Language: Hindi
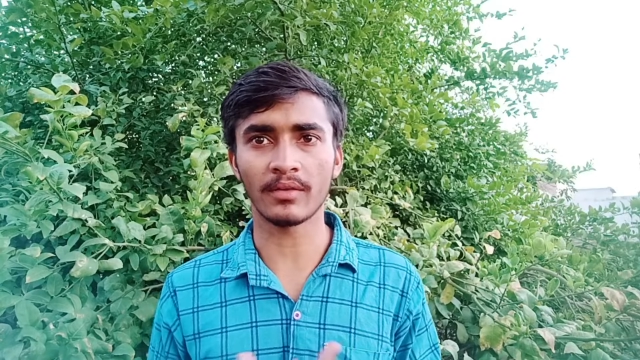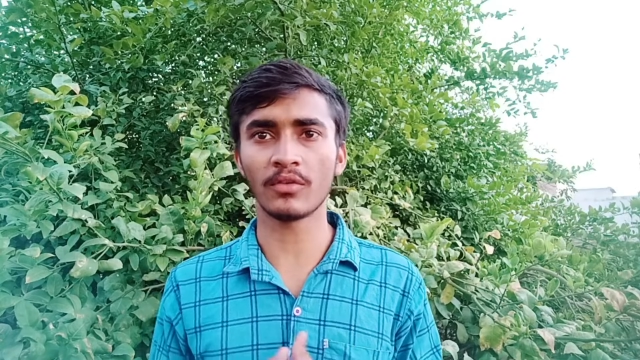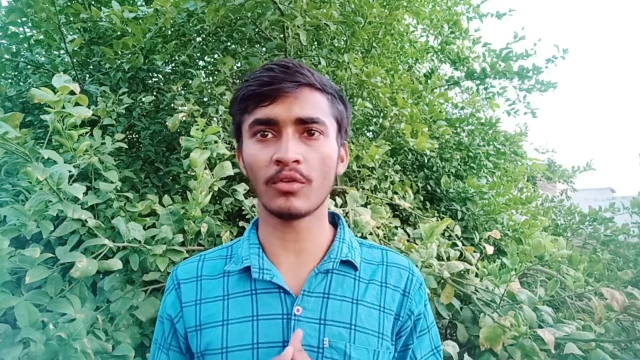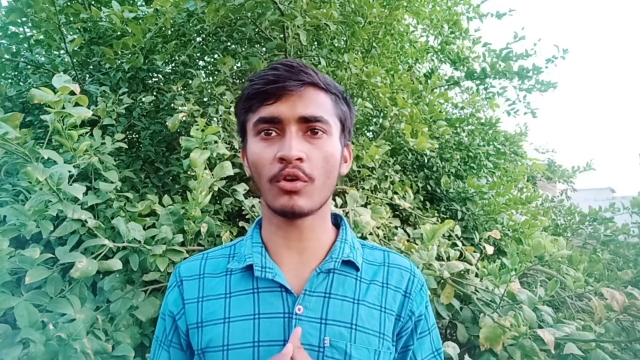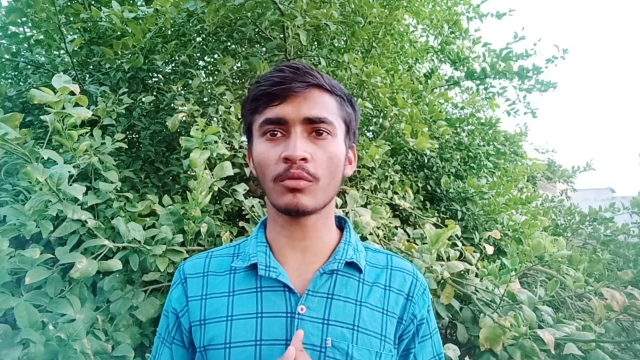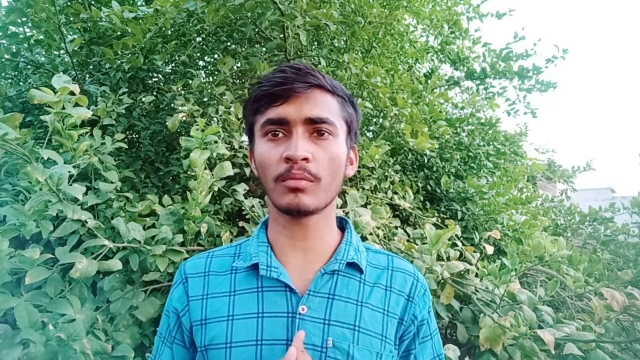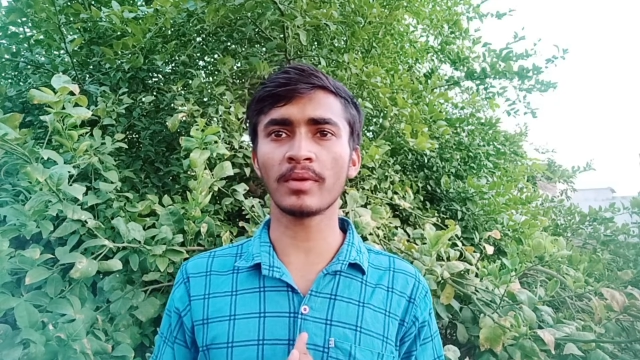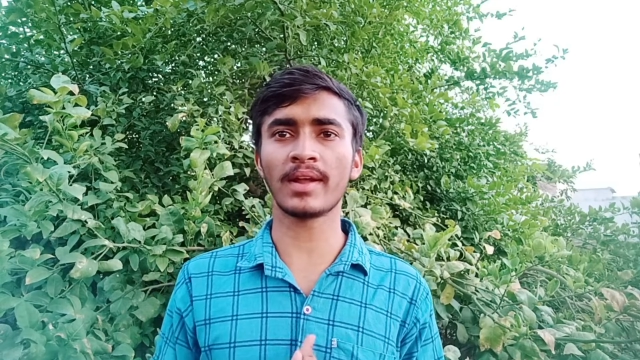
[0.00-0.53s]

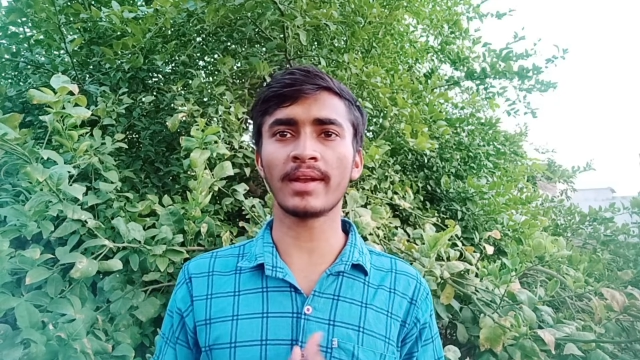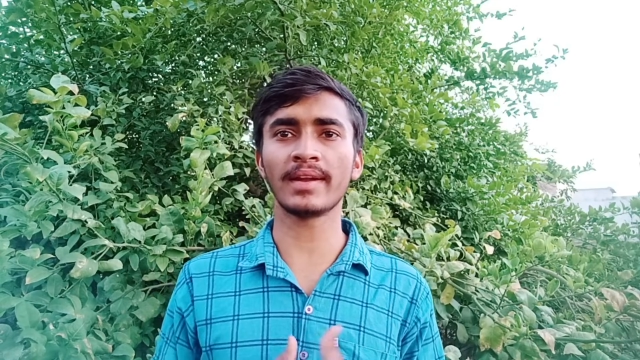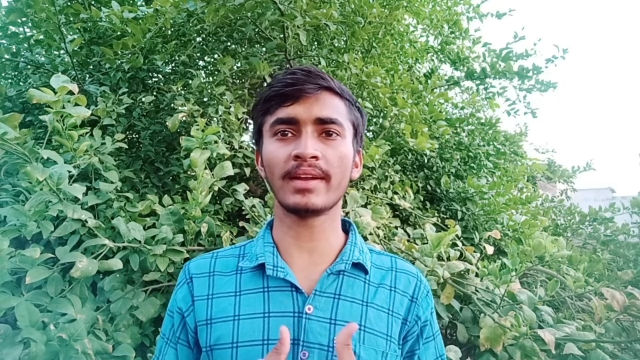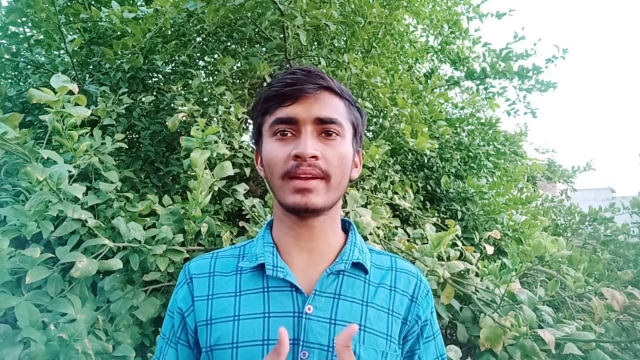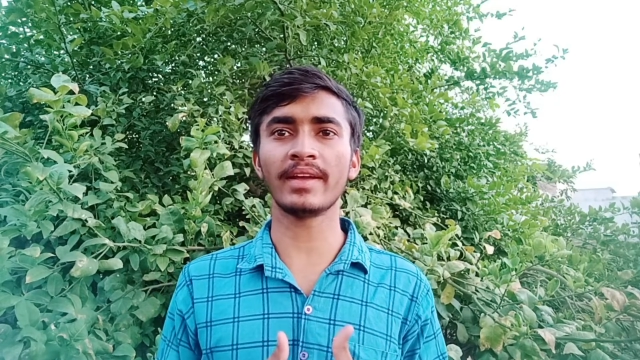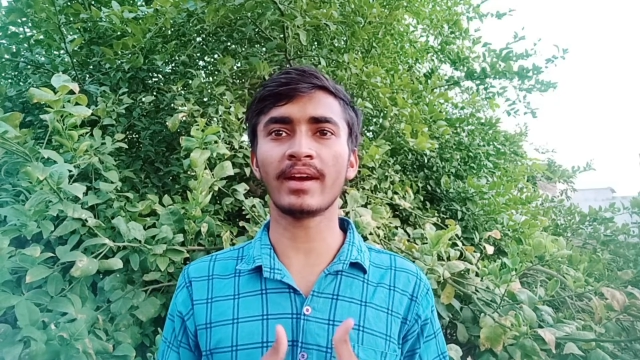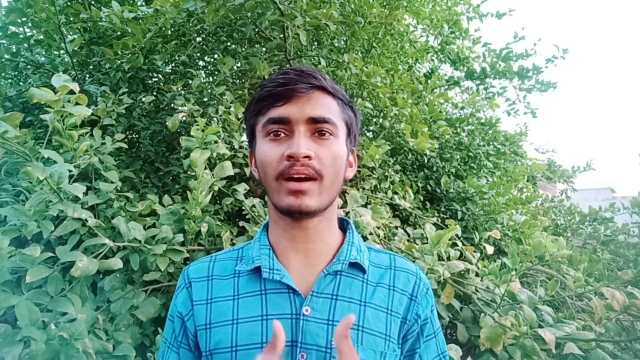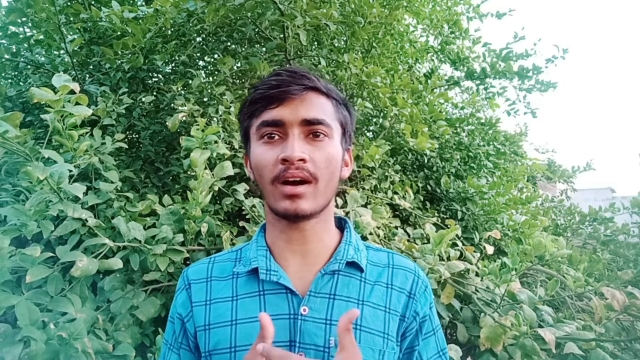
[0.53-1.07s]
व्लॉग बनाने के
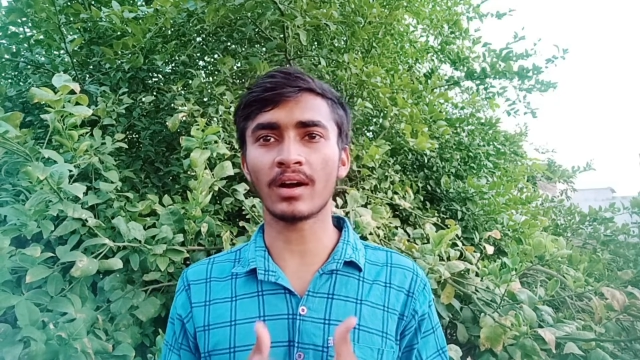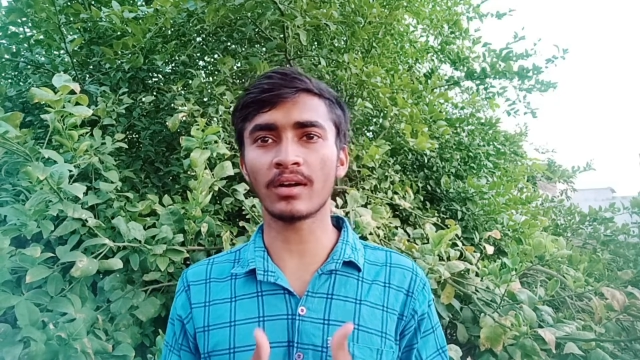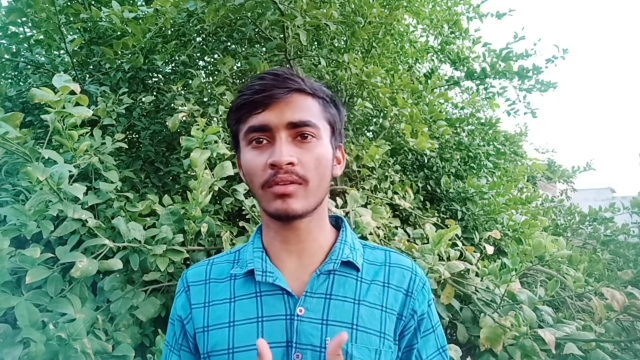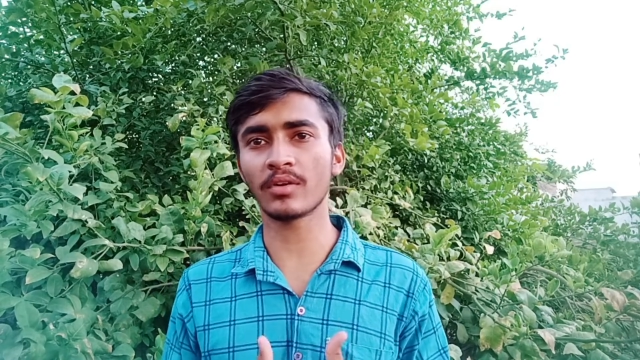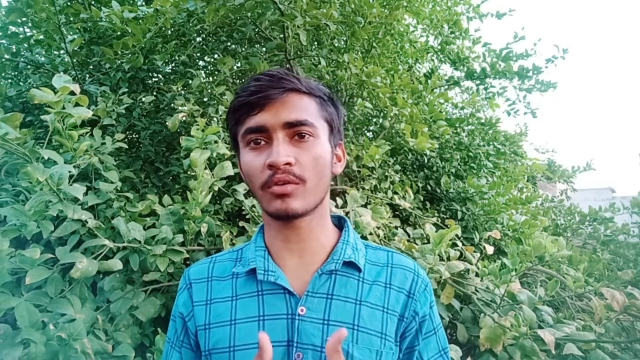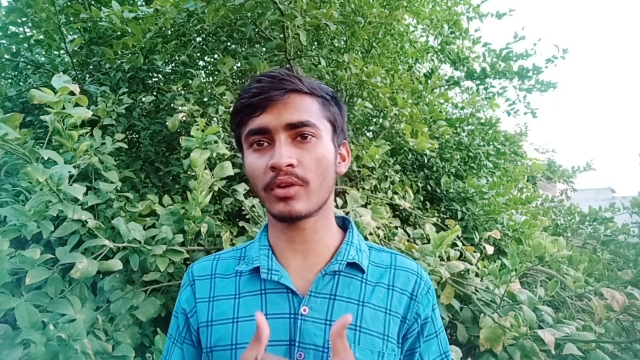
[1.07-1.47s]
लिए हार्डवर्क